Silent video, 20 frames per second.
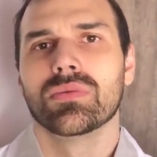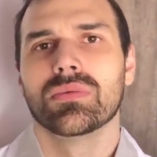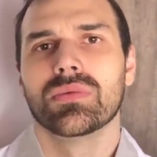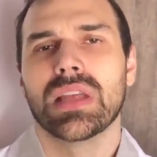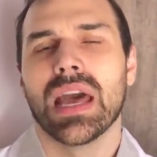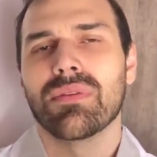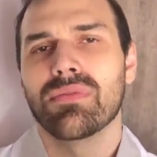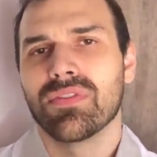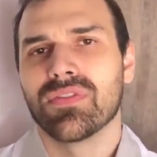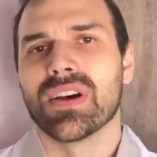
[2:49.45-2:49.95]

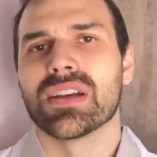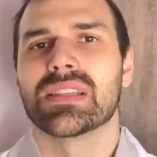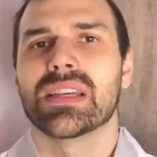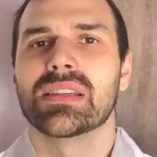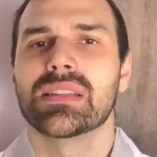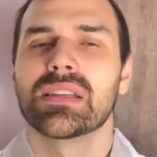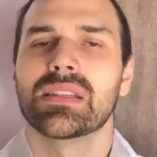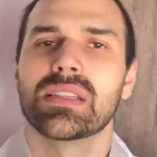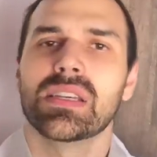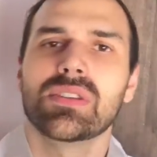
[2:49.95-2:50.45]
deve fazer
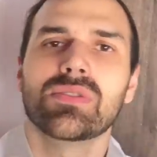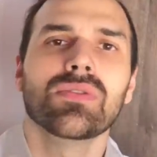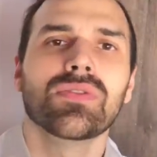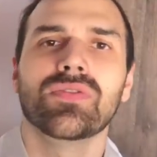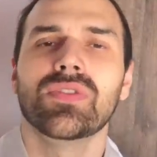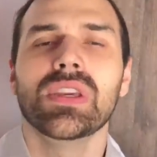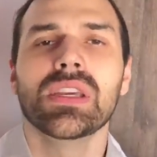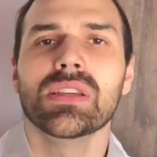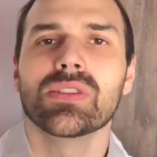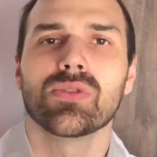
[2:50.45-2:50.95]
exercício
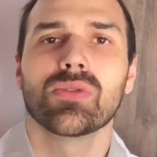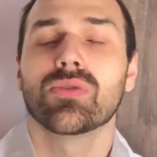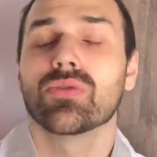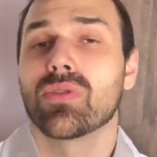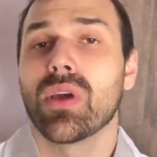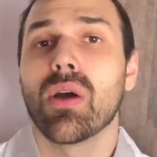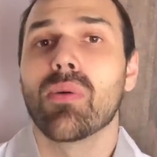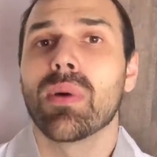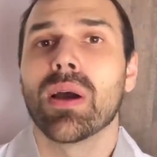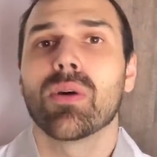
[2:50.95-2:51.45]
físico,
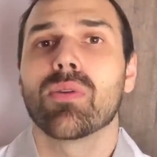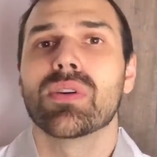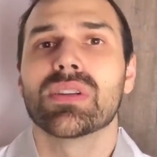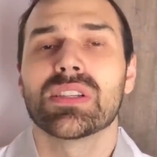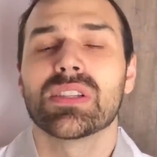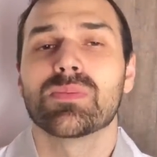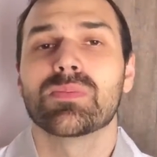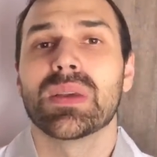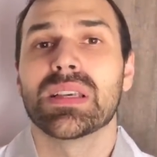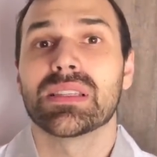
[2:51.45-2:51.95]
não é uma
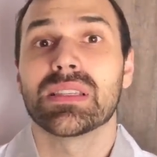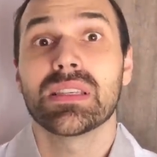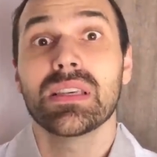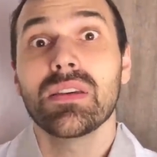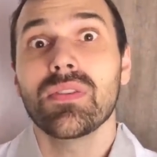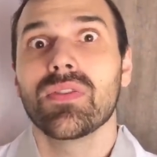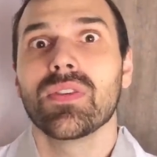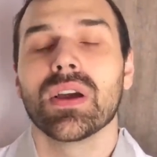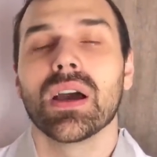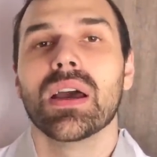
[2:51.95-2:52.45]
coisa
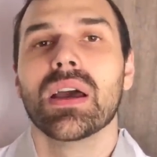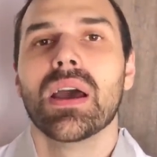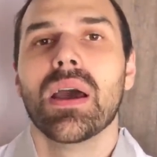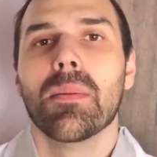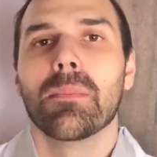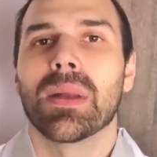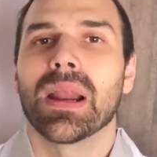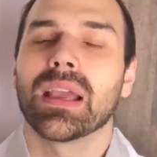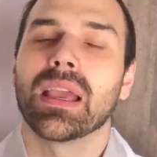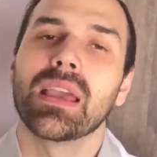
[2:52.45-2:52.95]
específica
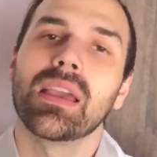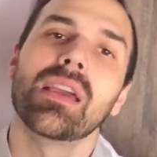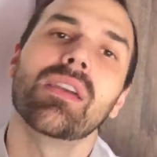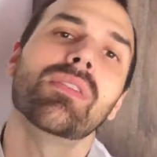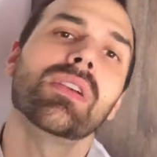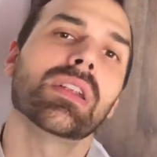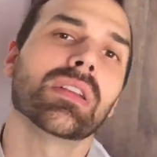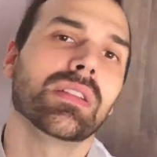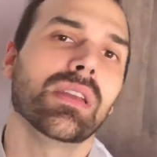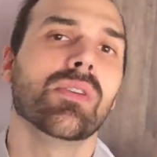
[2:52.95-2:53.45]
para quem
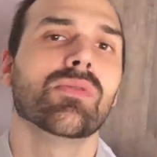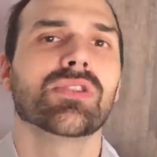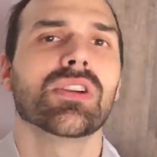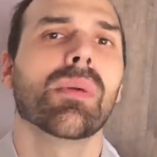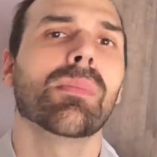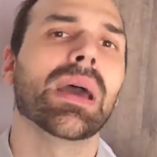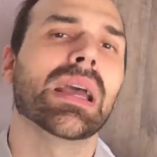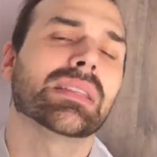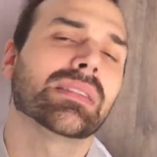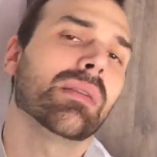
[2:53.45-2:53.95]
reverteu o
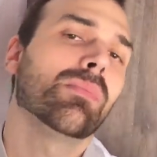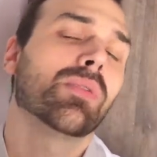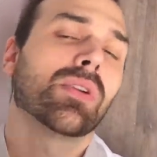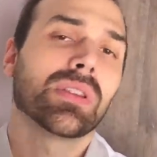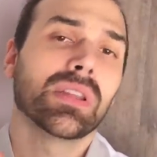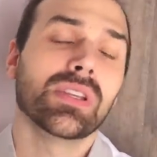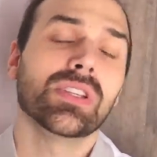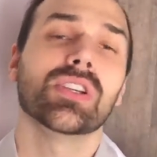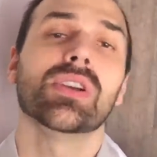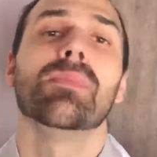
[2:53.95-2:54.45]
diabetes, é
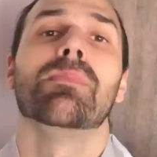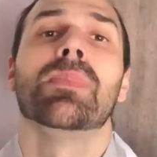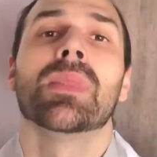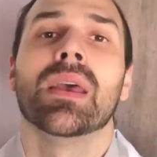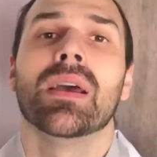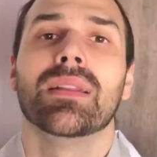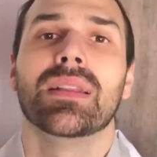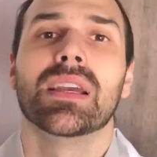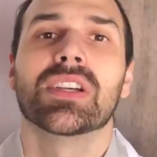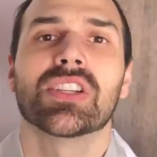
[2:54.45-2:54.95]
importante
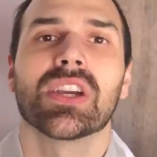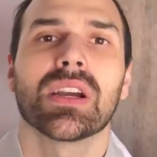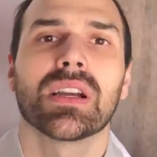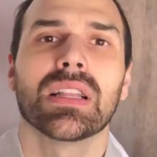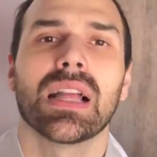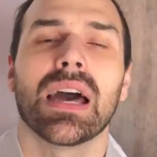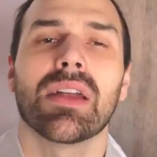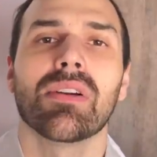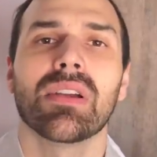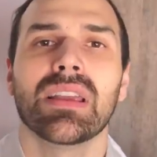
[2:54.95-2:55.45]
deixar
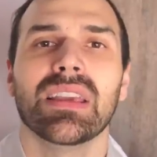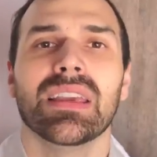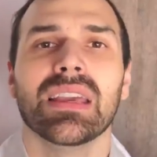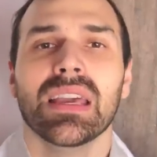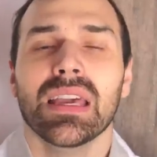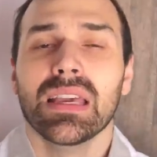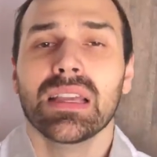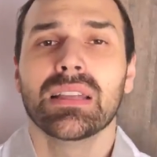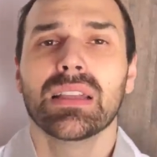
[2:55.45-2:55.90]
claro aqui.